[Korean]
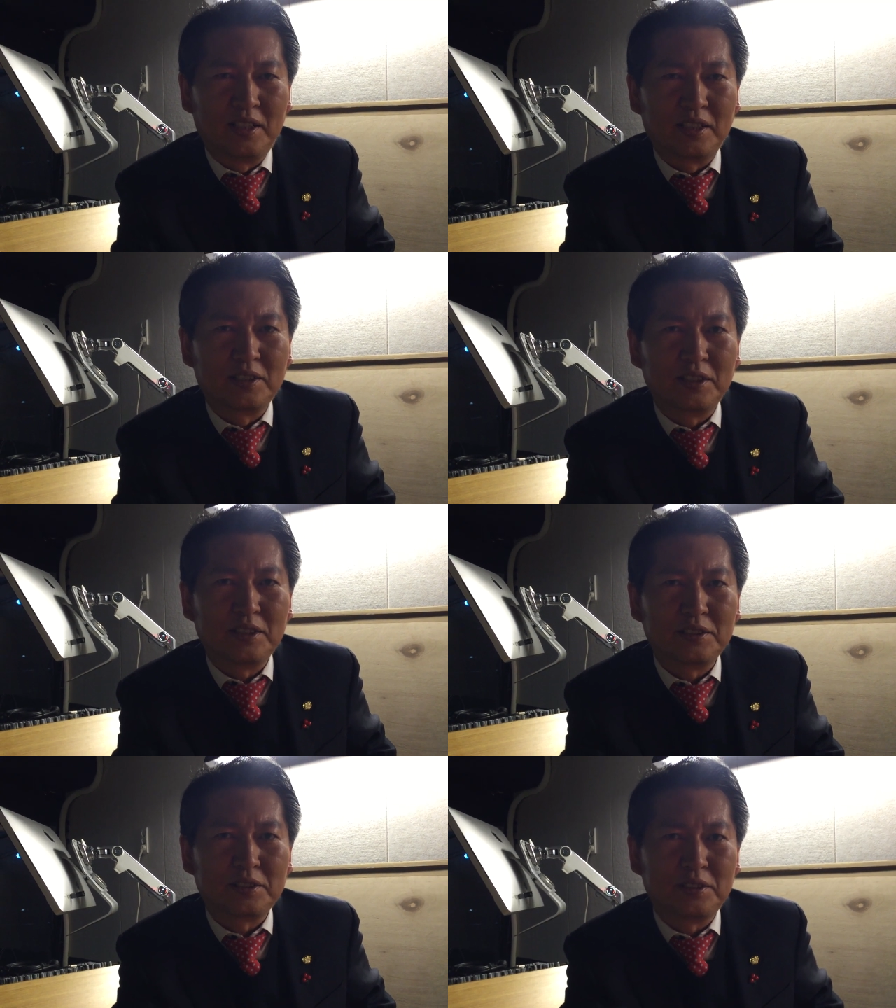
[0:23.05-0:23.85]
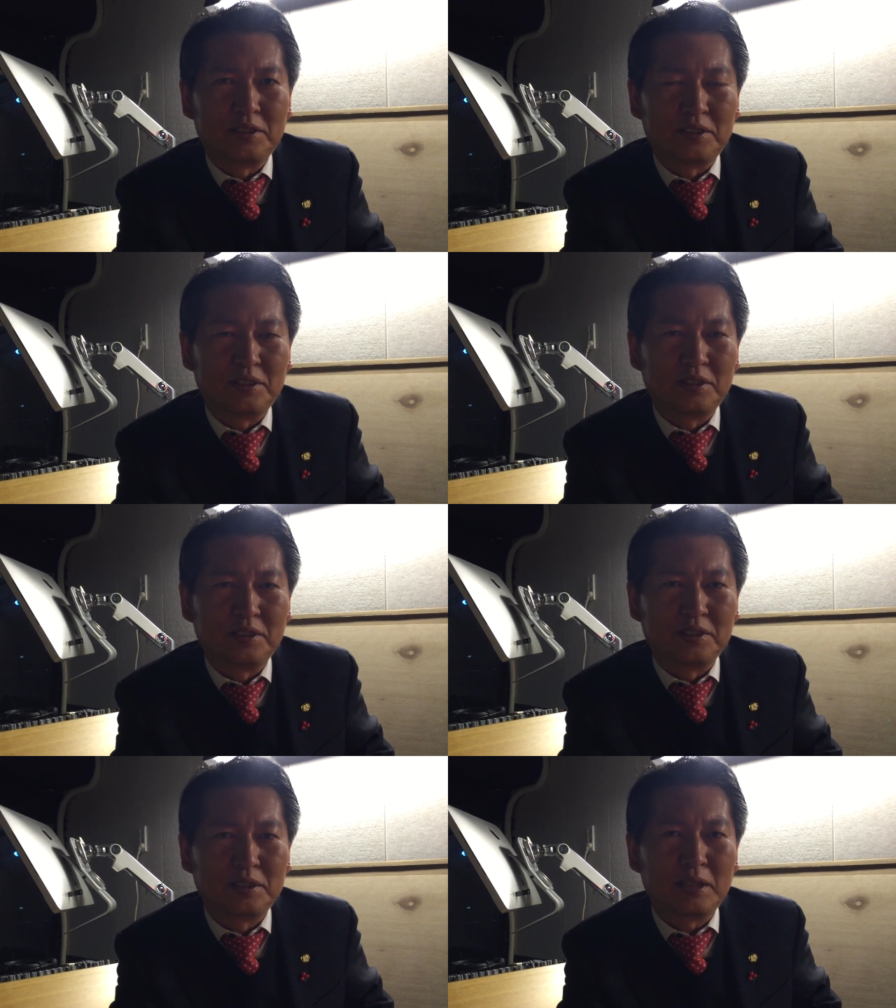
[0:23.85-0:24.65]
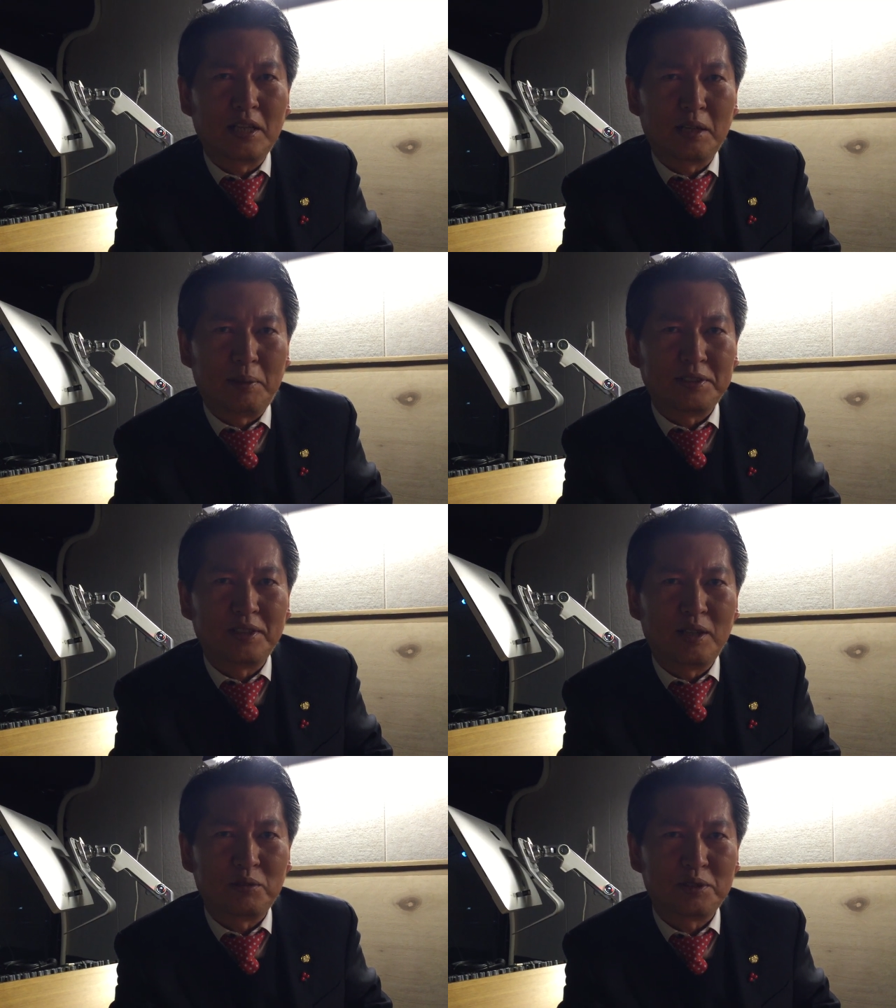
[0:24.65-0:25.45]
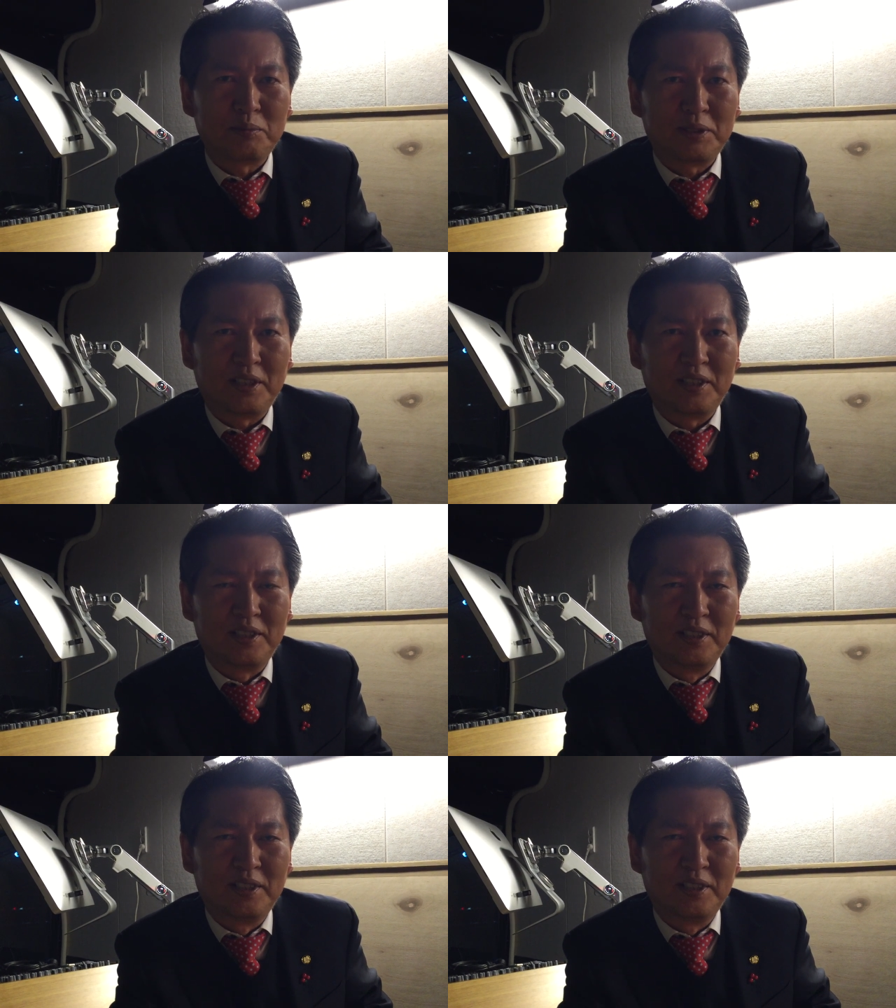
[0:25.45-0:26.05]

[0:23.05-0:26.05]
어, 그에 대해서 어, 심각하게 반성하고 있습니다.